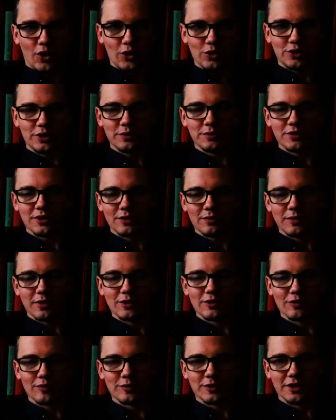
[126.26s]
800
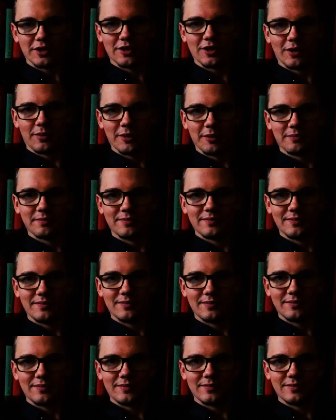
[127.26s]
metrów przed domem.
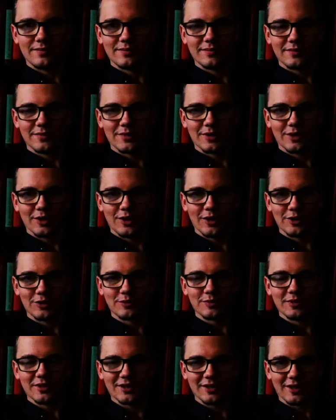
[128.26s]

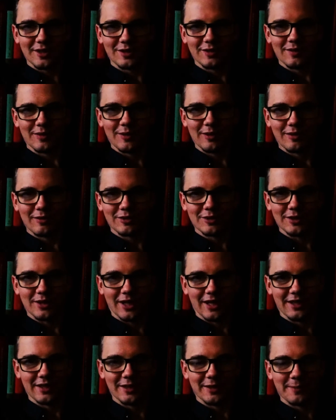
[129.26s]
Gość mnie skasował
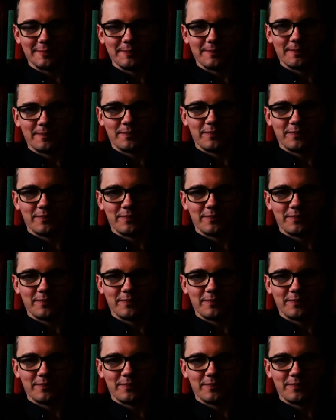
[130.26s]
skrętem.